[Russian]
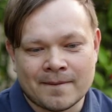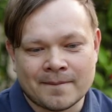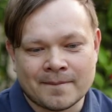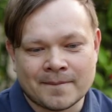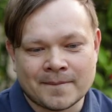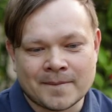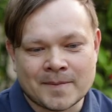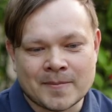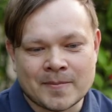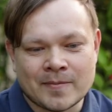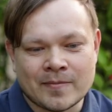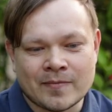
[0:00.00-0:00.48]

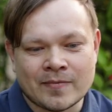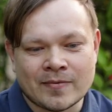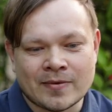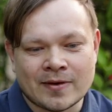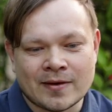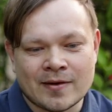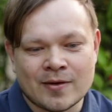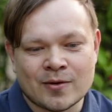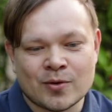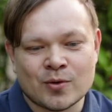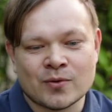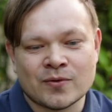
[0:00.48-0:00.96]
э,
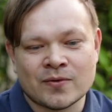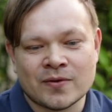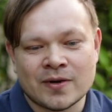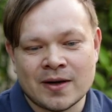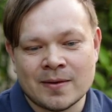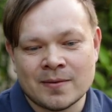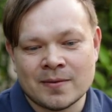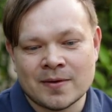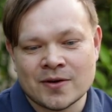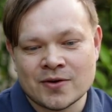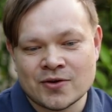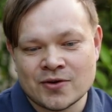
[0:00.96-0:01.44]
какое-то
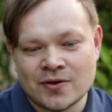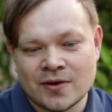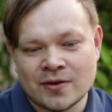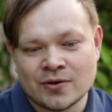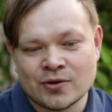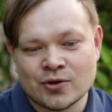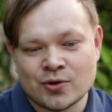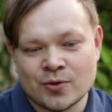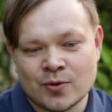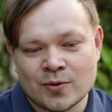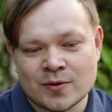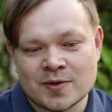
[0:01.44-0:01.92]
время я
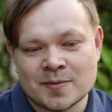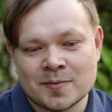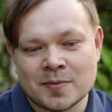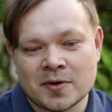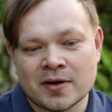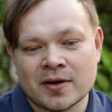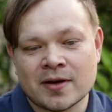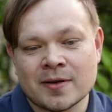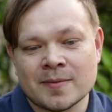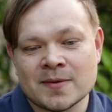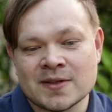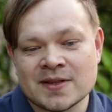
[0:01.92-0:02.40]
считал, что с
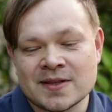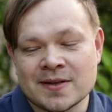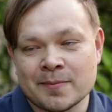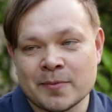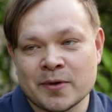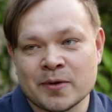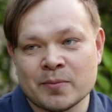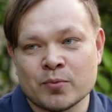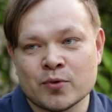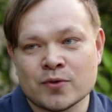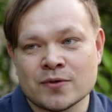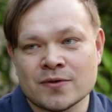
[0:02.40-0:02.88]

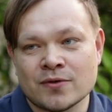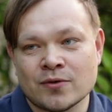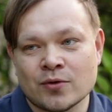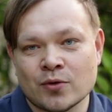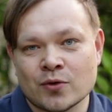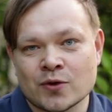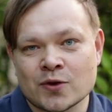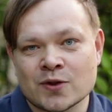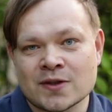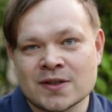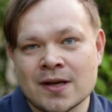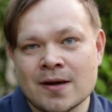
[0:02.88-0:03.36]
программистами будет
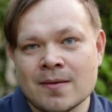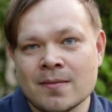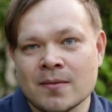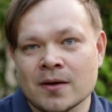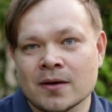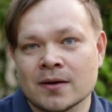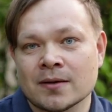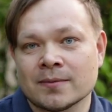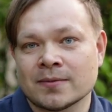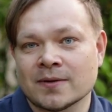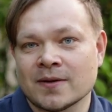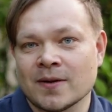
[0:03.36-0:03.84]
то же
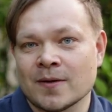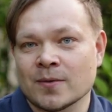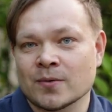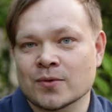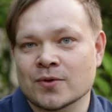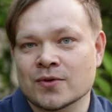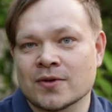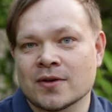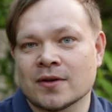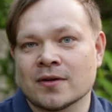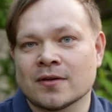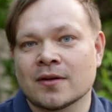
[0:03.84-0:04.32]
самое, потому
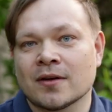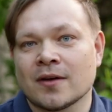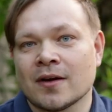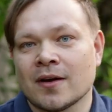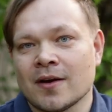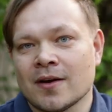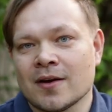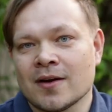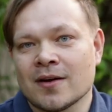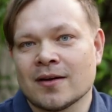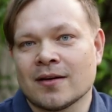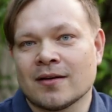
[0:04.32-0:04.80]
что
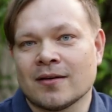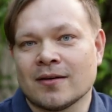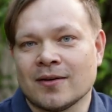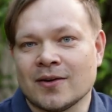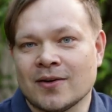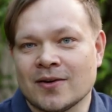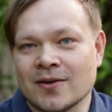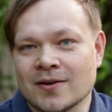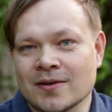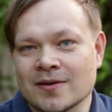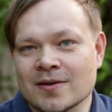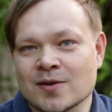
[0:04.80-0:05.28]

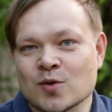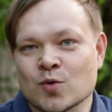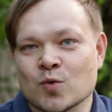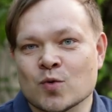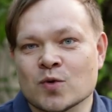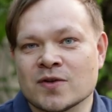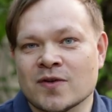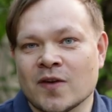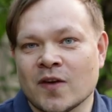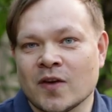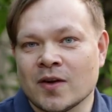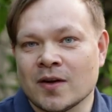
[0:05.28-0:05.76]
э,
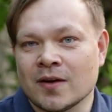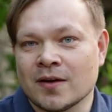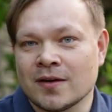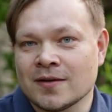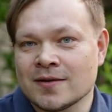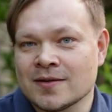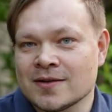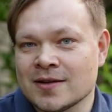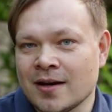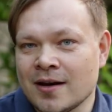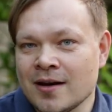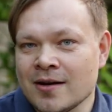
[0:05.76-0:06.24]
искусственный
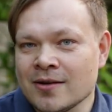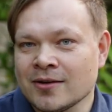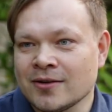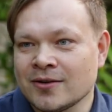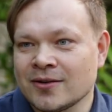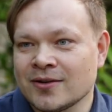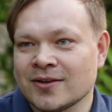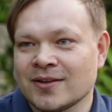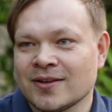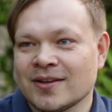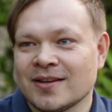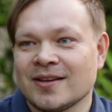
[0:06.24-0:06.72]

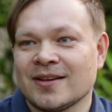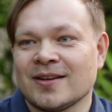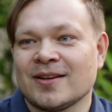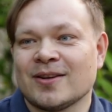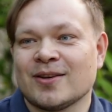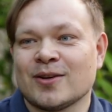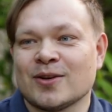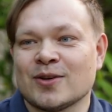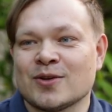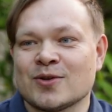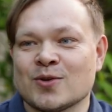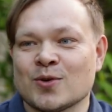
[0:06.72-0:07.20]
интеллект
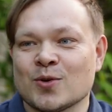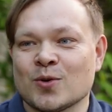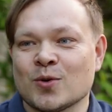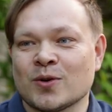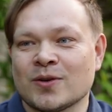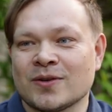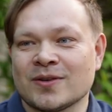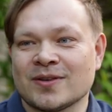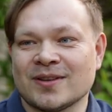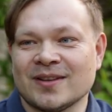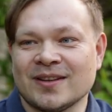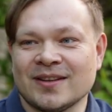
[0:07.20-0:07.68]

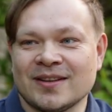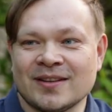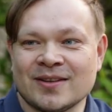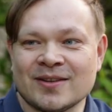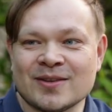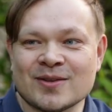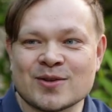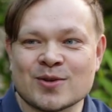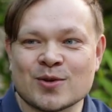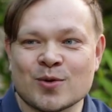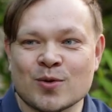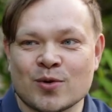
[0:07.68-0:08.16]
идет,
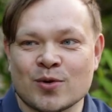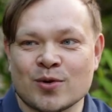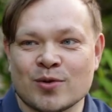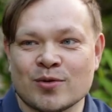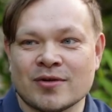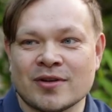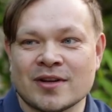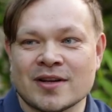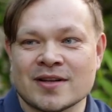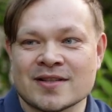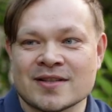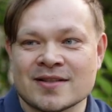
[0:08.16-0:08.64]
и скоро
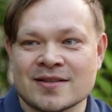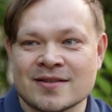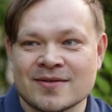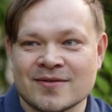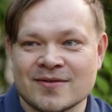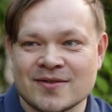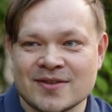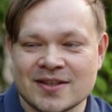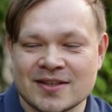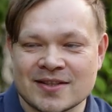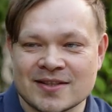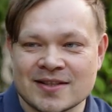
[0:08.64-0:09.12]
он нас
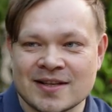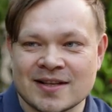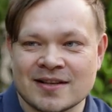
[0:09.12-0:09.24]
всех